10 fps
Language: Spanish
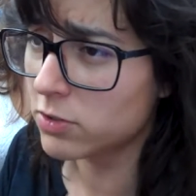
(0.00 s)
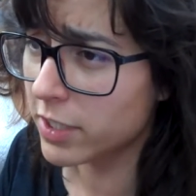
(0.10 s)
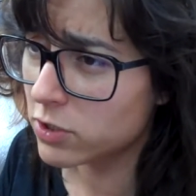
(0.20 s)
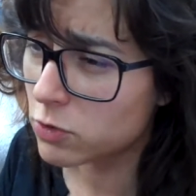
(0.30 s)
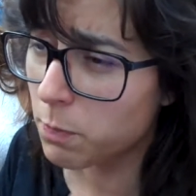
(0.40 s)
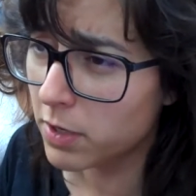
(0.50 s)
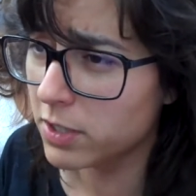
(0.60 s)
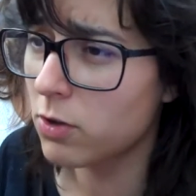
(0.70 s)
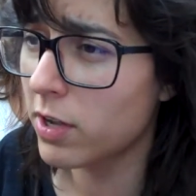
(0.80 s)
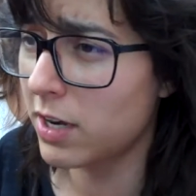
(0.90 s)
derechos
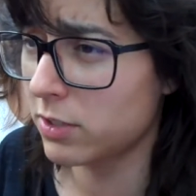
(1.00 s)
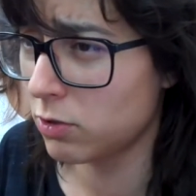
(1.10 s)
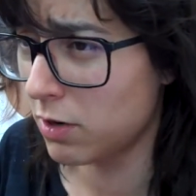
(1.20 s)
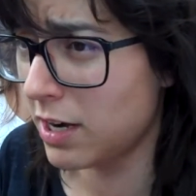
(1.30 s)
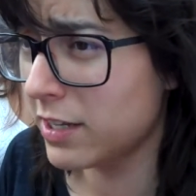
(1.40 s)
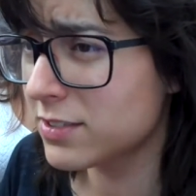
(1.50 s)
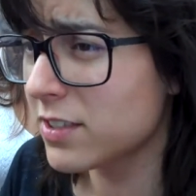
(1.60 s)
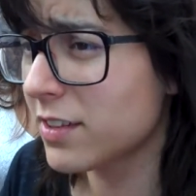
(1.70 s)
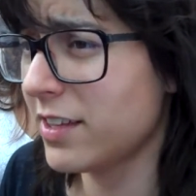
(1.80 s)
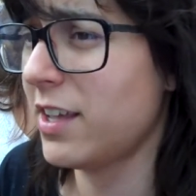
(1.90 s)
políticos
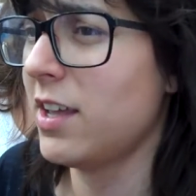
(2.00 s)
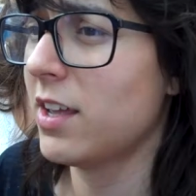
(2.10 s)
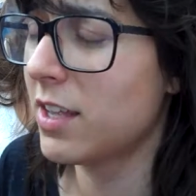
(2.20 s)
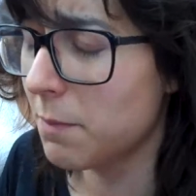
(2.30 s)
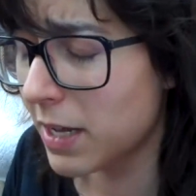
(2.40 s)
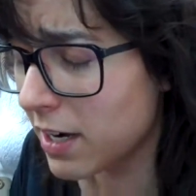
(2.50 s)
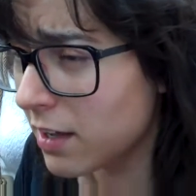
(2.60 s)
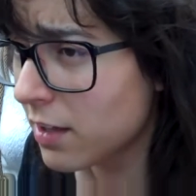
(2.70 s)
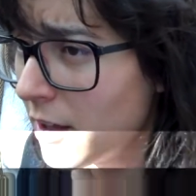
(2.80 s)
electorales de Jimena